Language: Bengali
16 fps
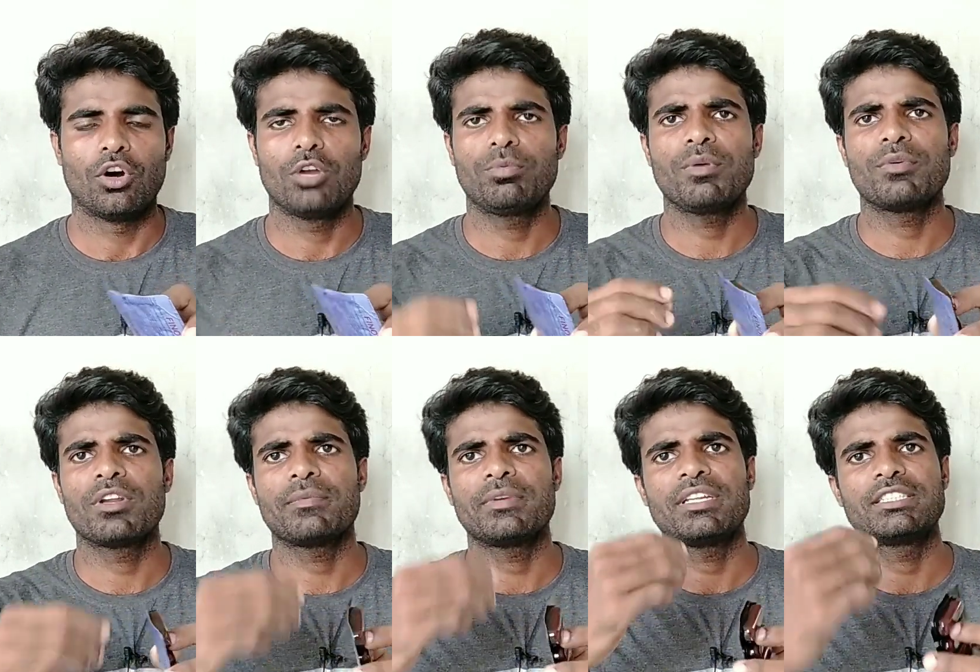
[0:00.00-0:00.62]
অল্প
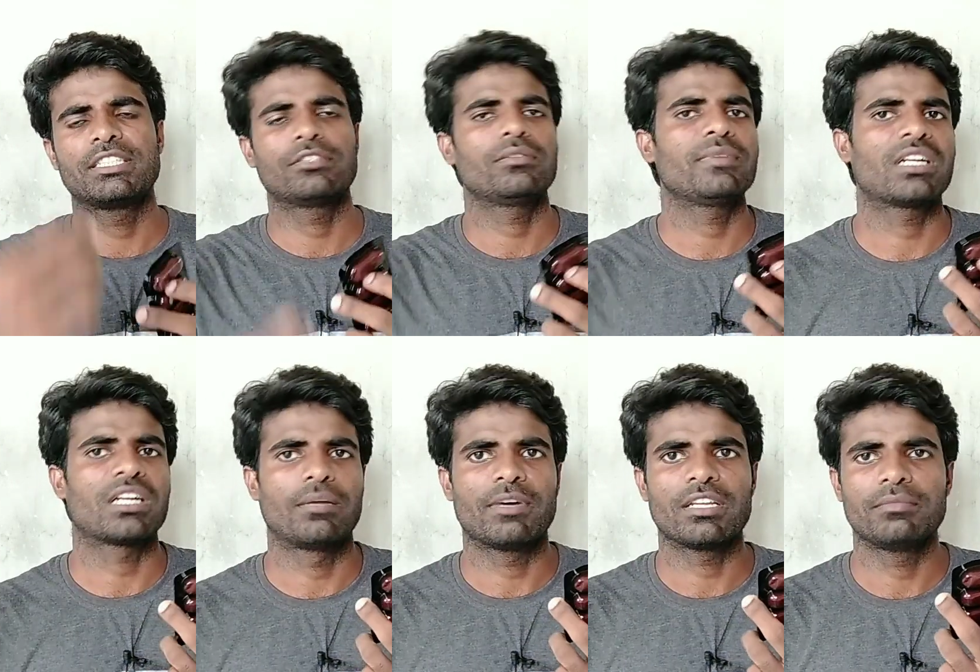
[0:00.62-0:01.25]
পরিমাণে যেহেতু
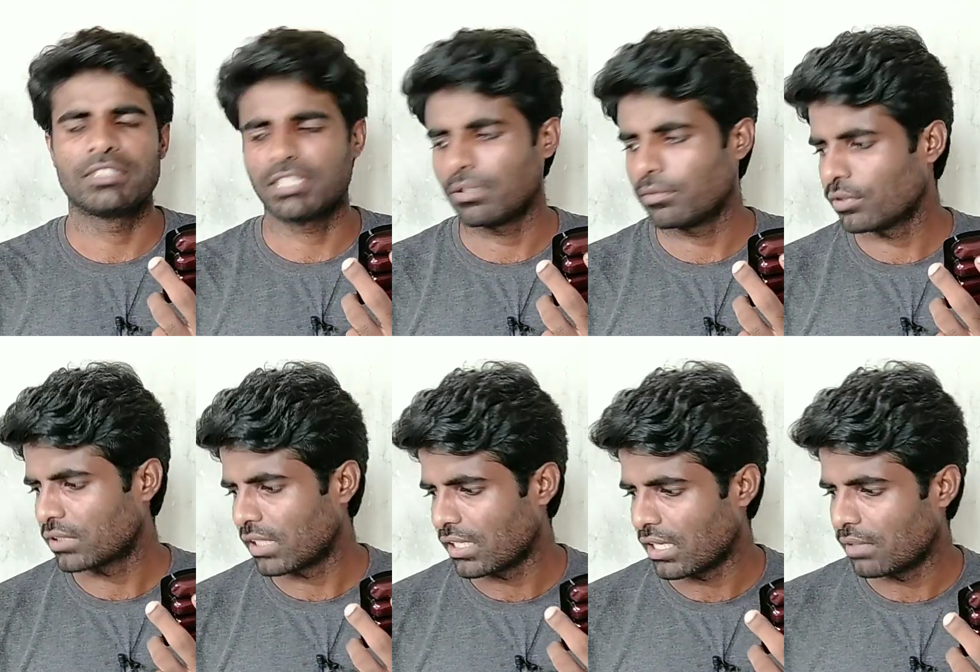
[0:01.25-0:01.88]
আমি খাবারে
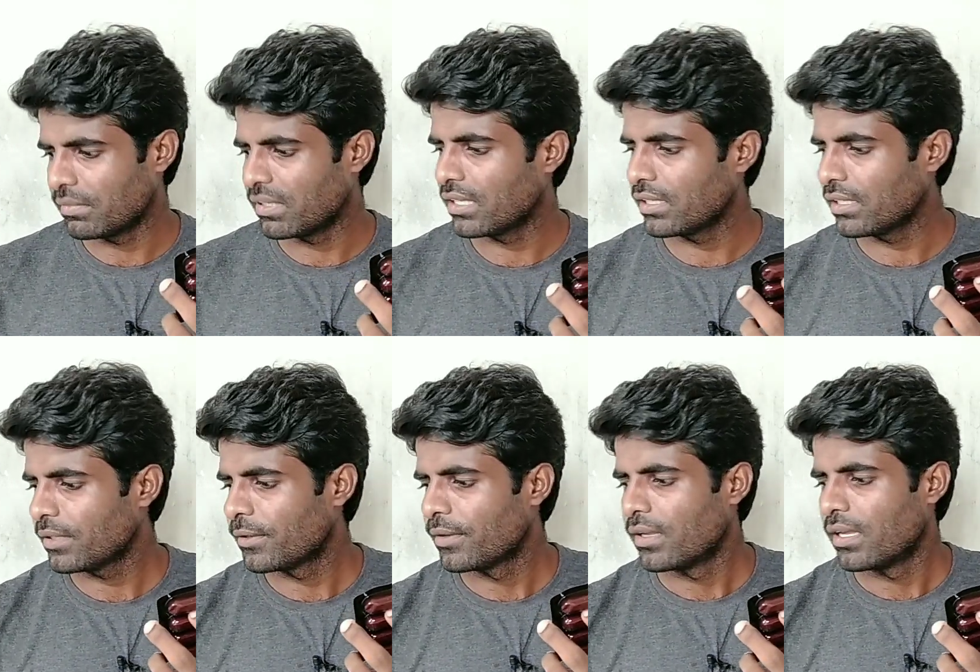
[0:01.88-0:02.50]
মেশাবো তাই আমি
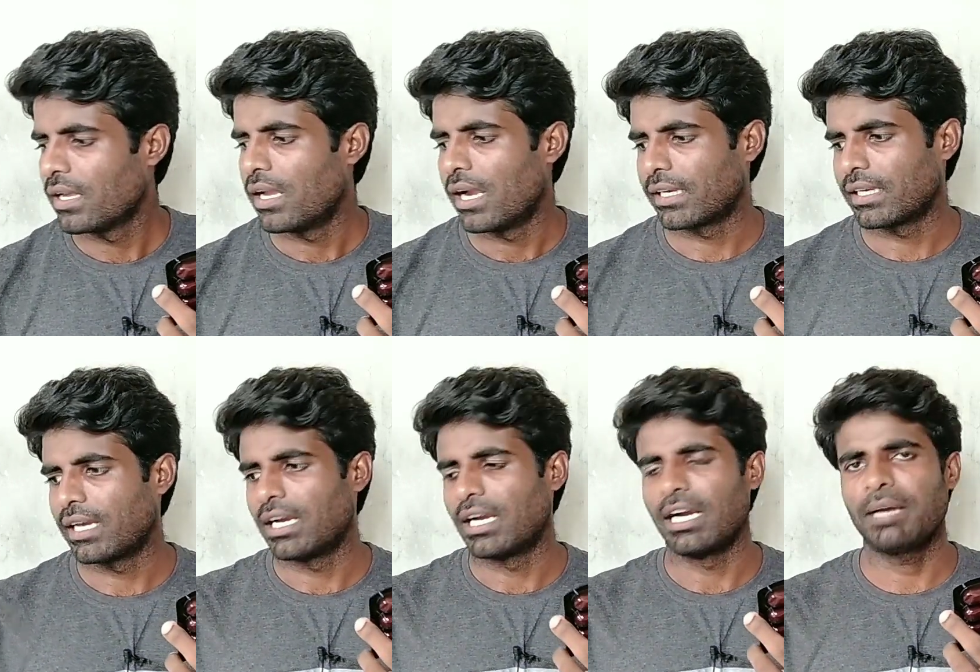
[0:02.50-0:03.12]

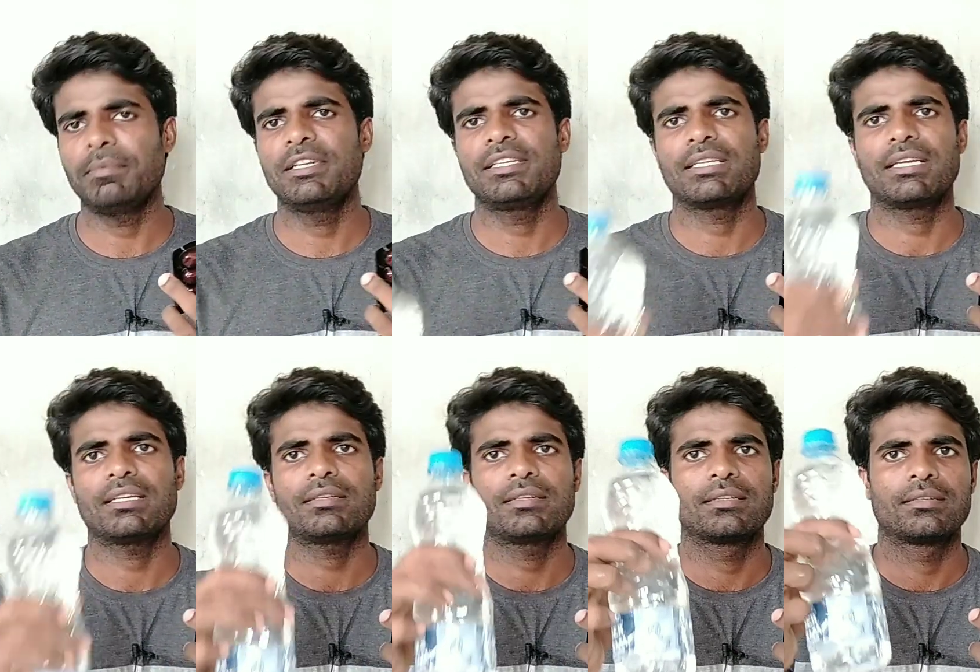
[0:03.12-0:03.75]
একটা হাফ
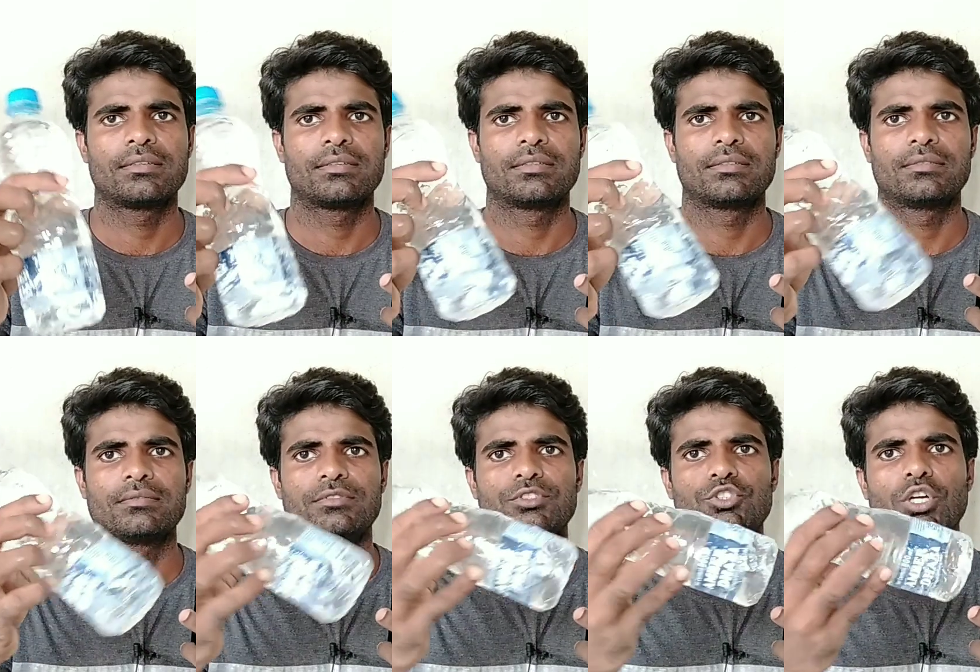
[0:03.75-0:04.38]
লিটার
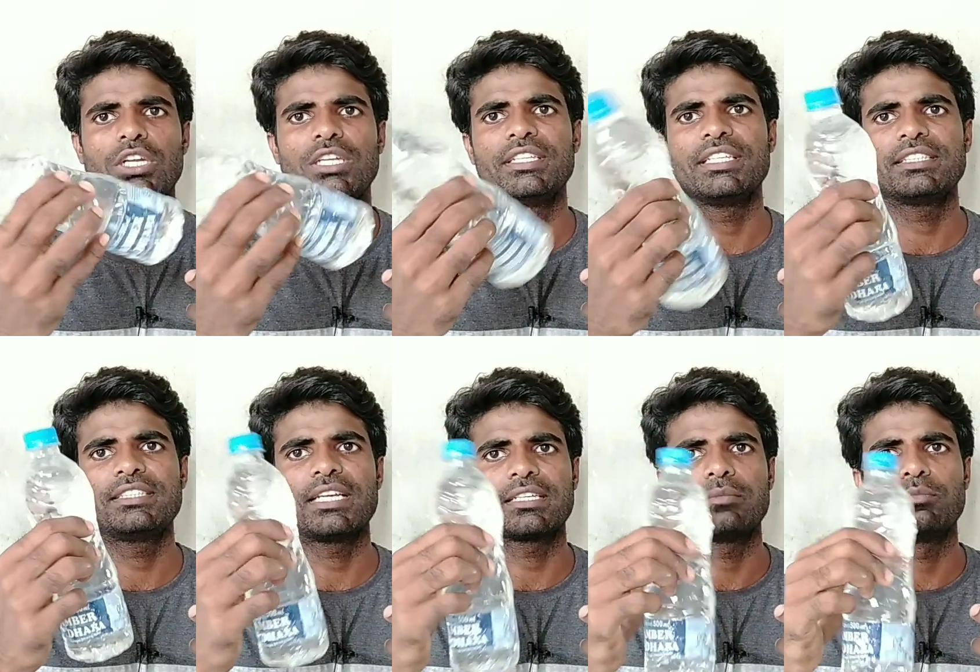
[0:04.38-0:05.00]
জল
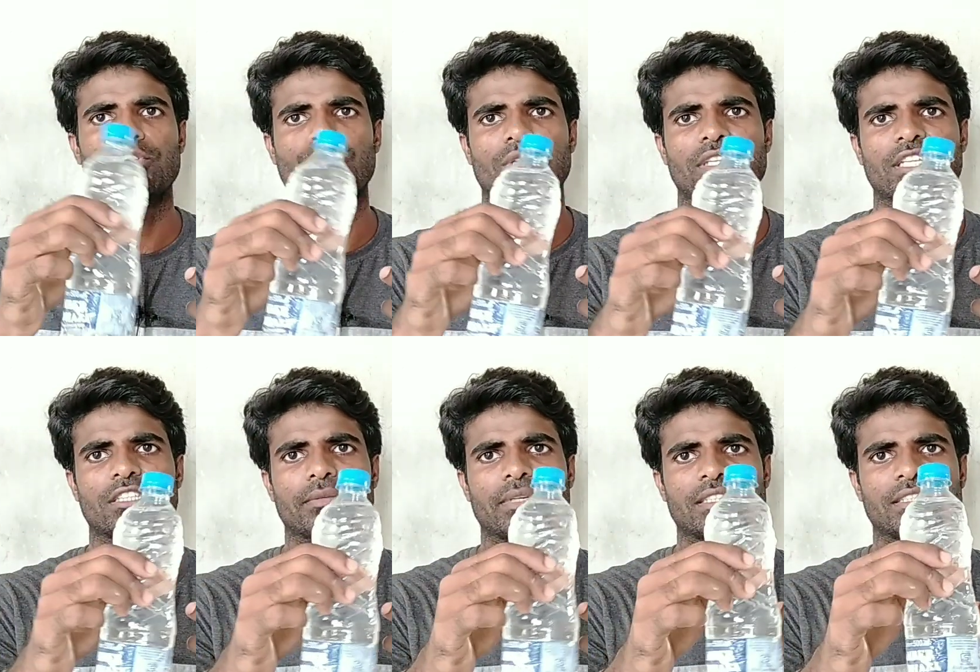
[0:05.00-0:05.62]
নিয়েছি একটা বোতলে
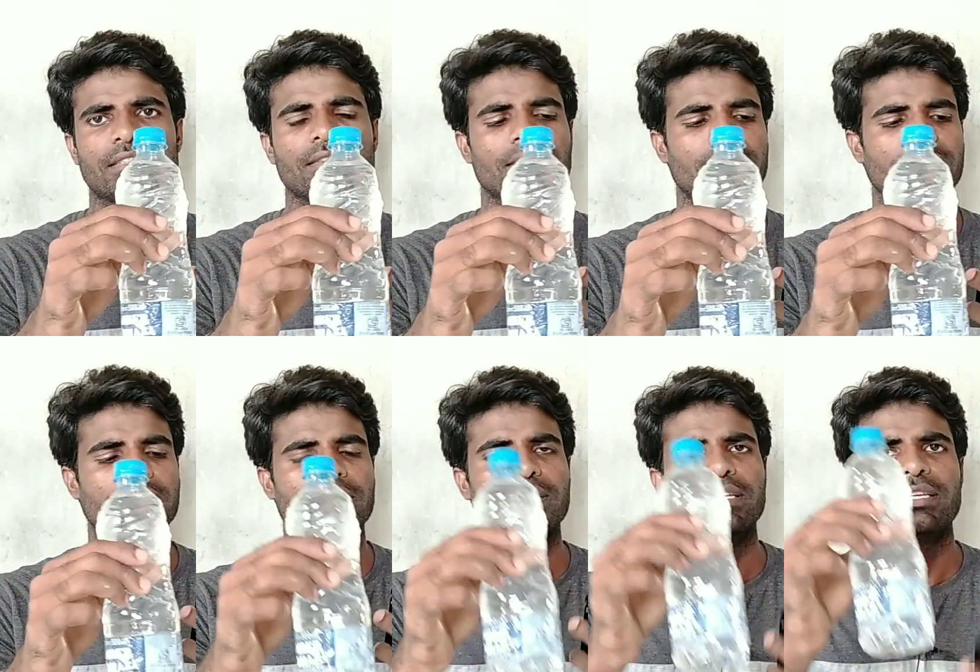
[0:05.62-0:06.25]
দেখতে পাচ্ছেন
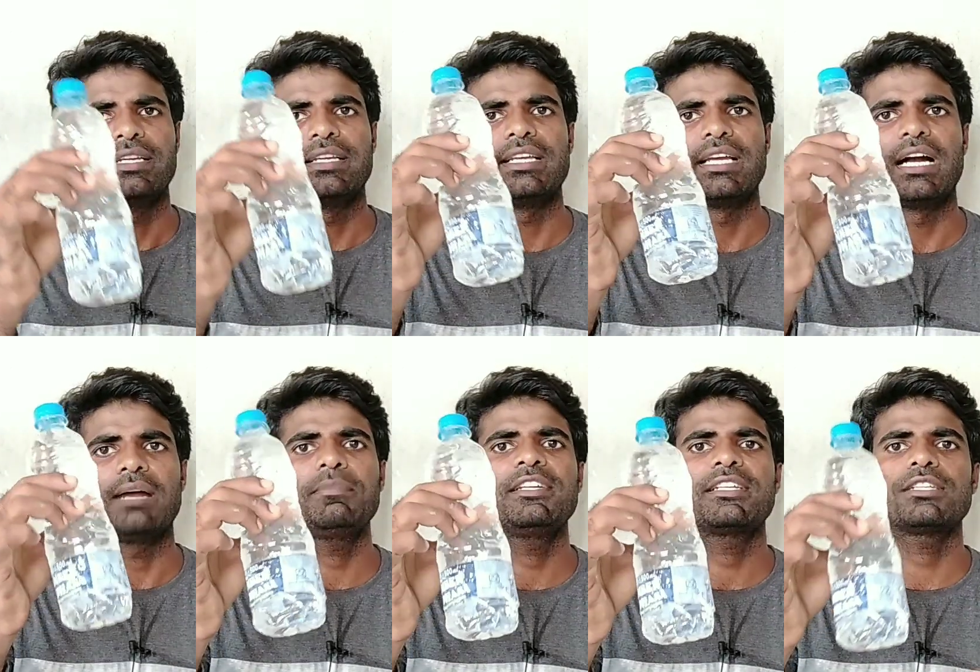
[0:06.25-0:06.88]
এই
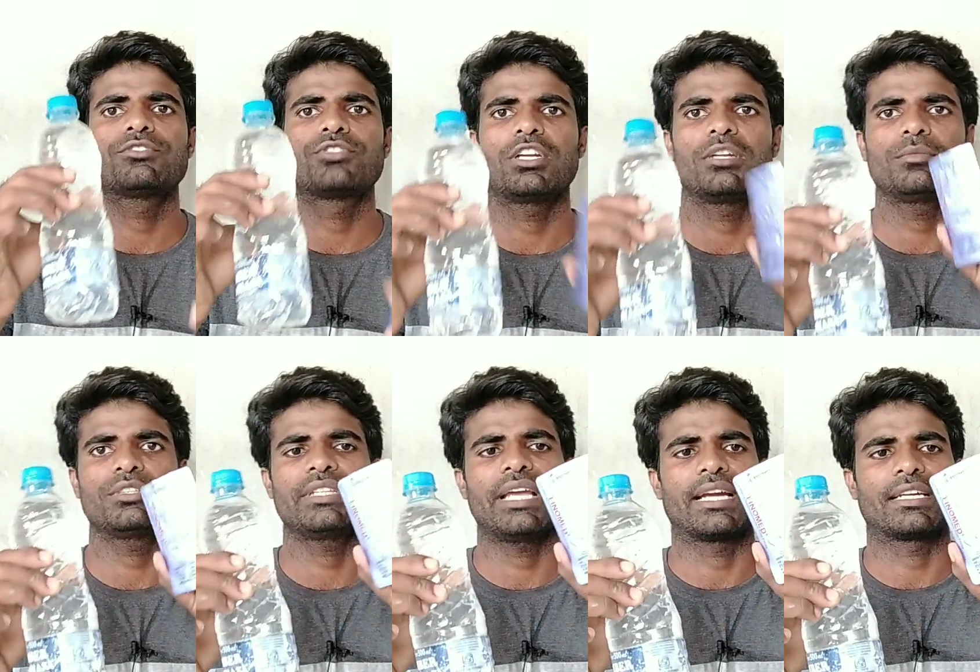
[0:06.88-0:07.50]
হাফ লিটার
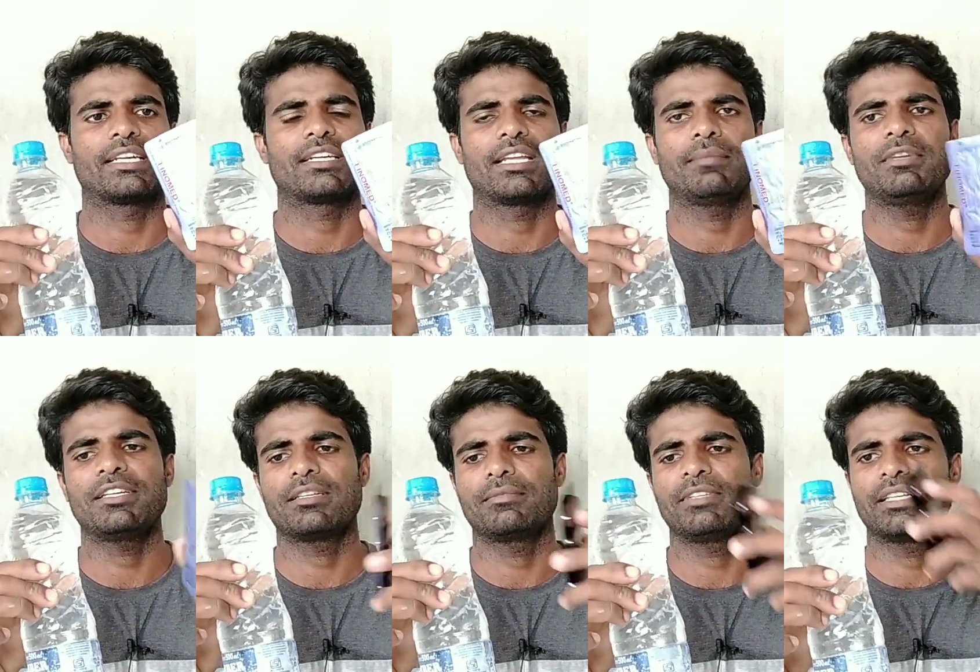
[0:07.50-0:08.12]
জলের মধ্যে একটা
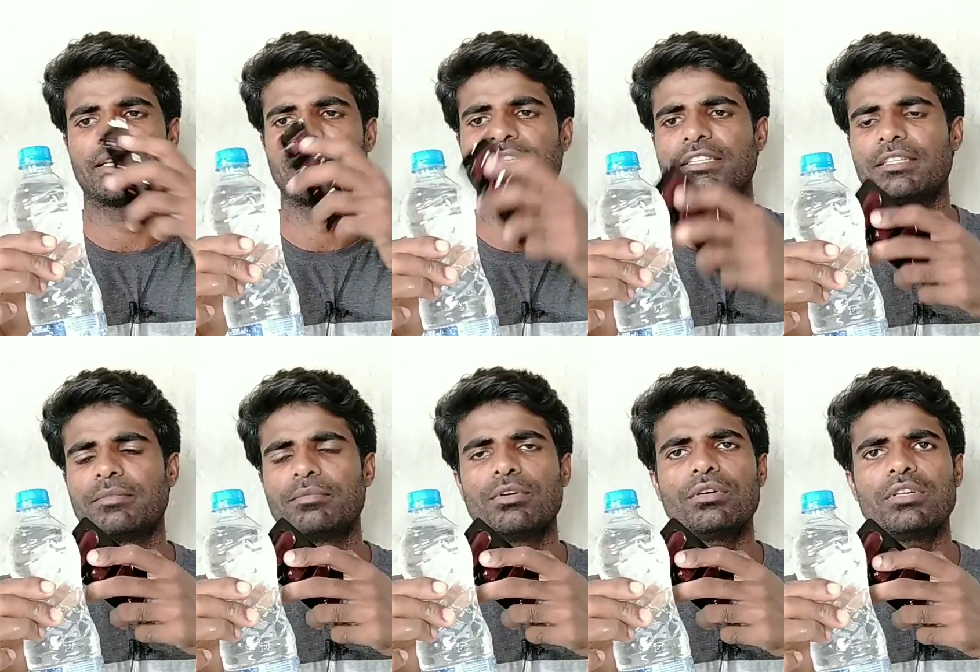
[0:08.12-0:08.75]
ট্যাবলেট আমি এখানে
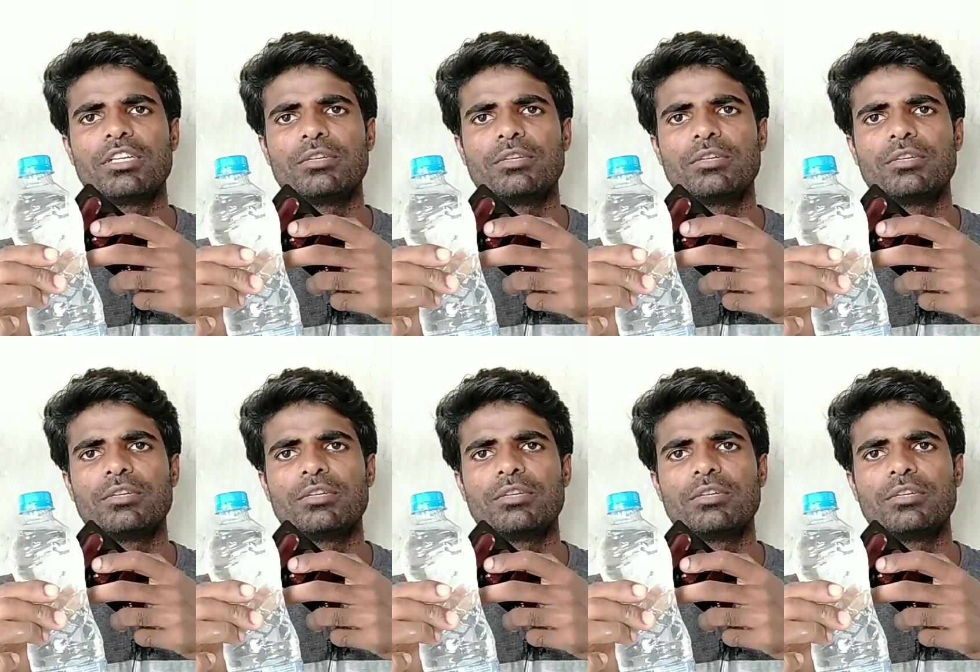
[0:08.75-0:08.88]
দিব